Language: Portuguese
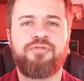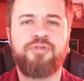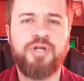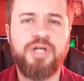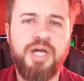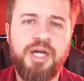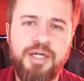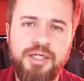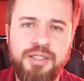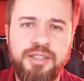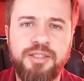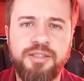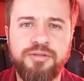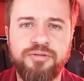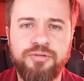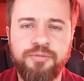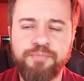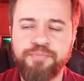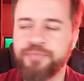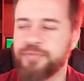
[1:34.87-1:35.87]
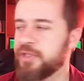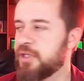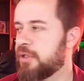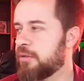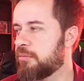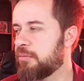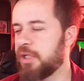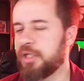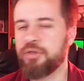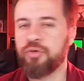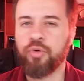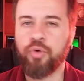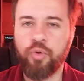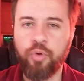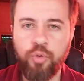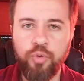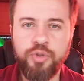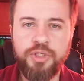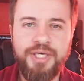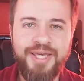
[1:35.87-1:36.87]
Foi cagando. Mano,
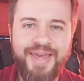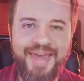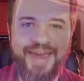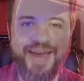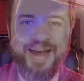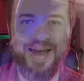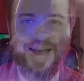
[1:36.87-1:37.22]
Hulk é